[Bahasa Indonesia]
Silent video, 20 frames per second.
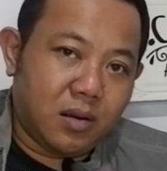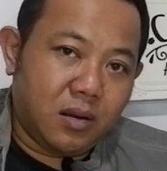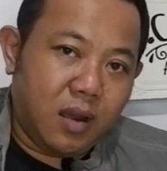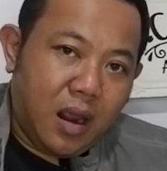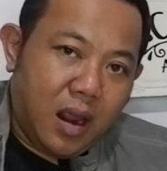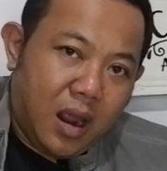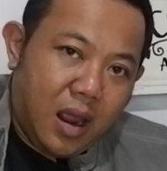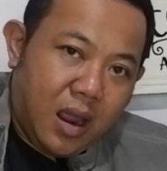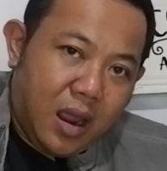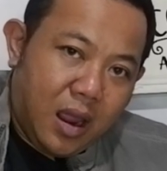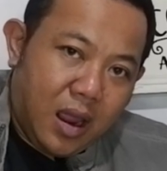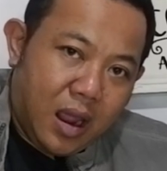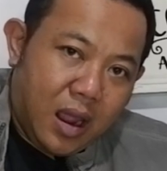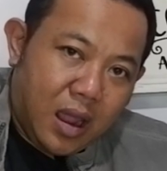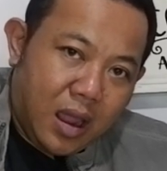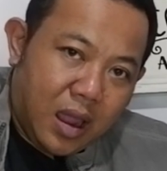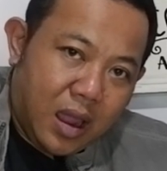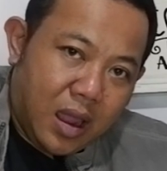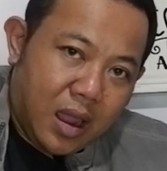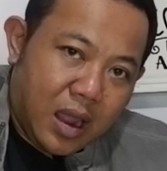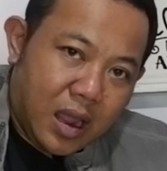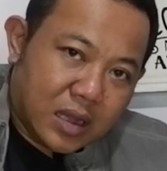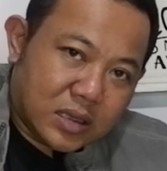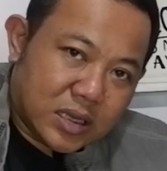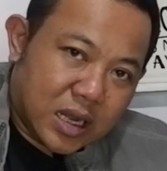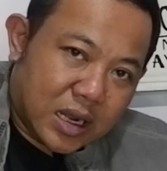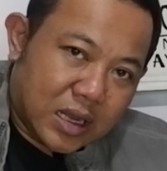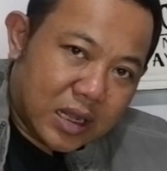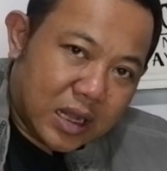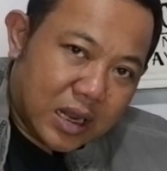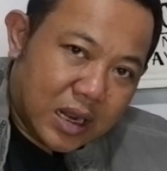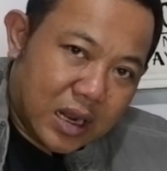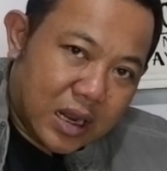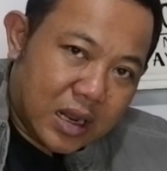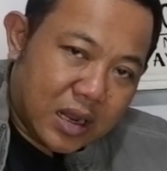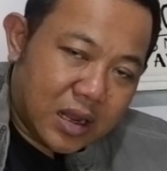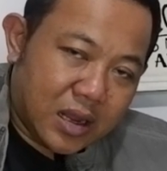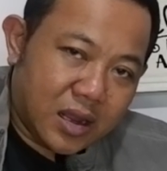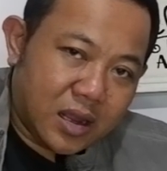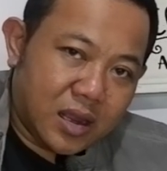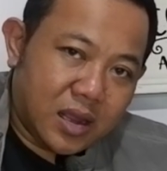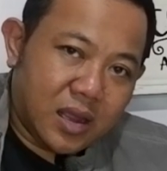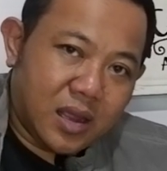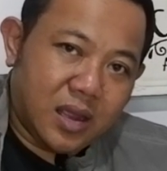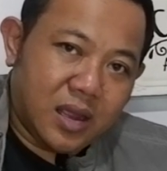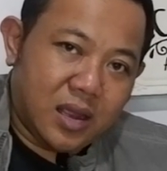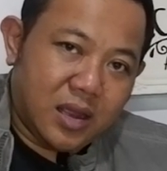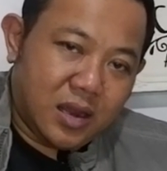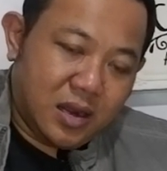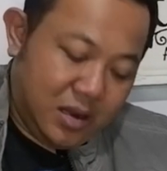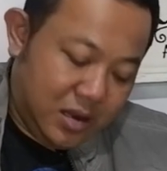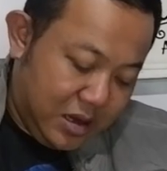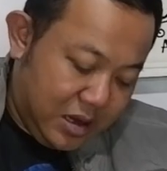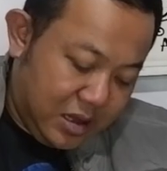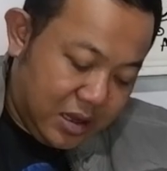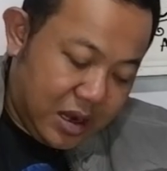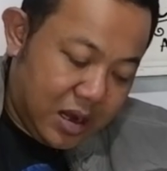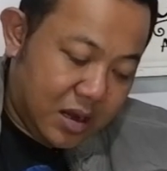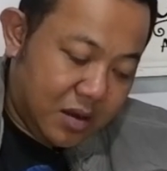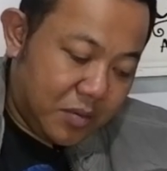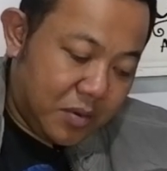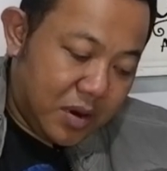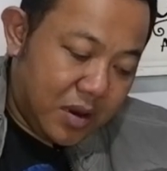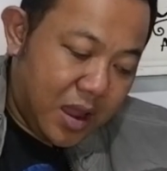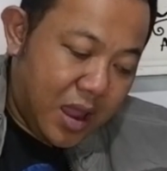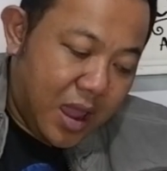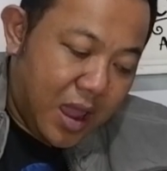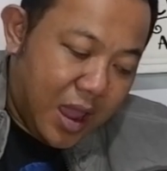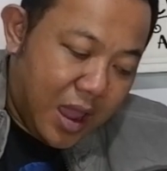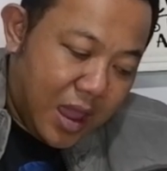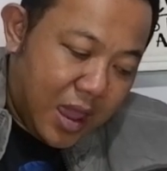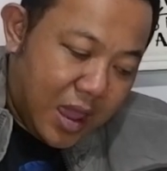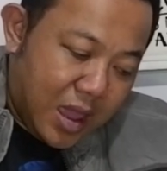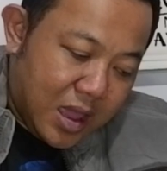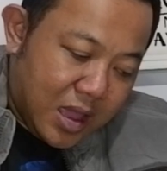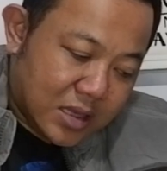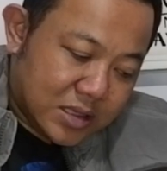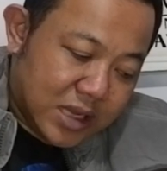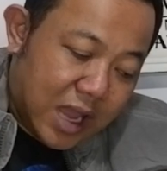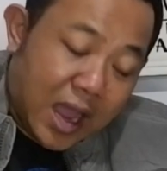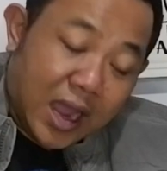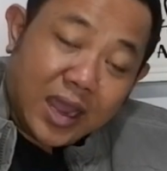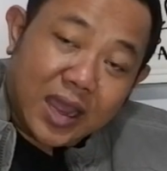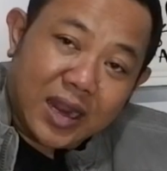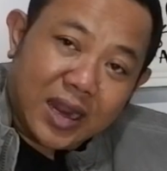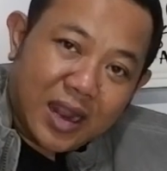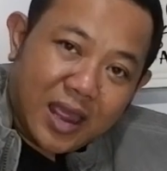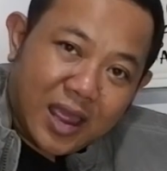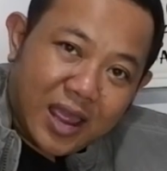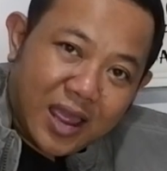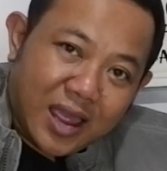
Eh, eh, eh sakit. Eh. Ditekan eh sakit.